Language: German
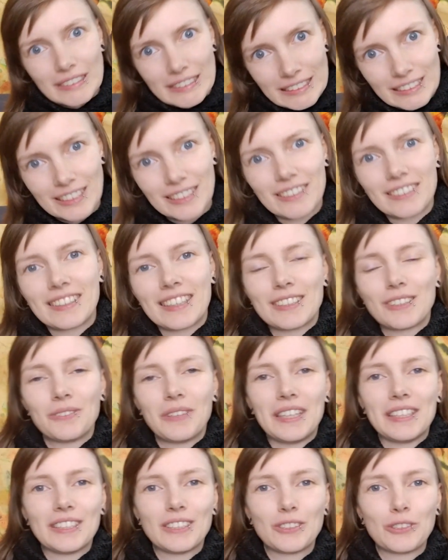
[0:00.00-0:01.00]
oh, das
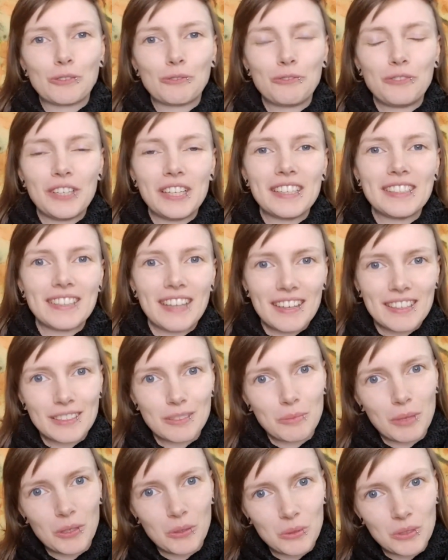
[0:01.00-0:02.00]
war jetzt zu viel, da
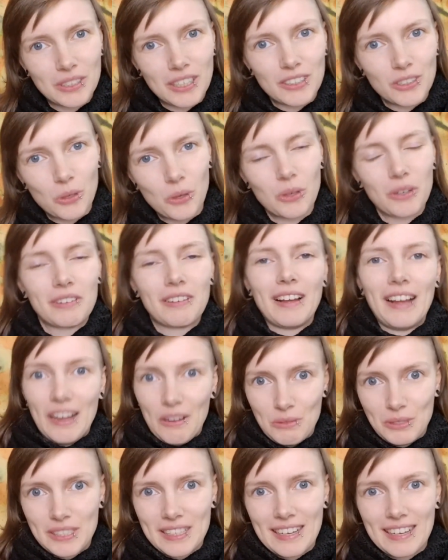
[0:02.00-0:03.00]
ist mein Hund dann doch
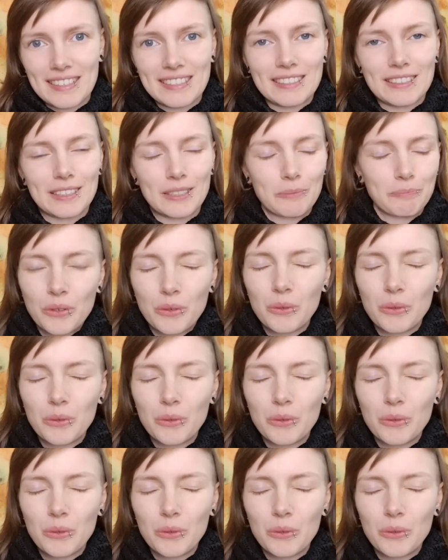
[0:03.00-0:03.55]
ausgerastet.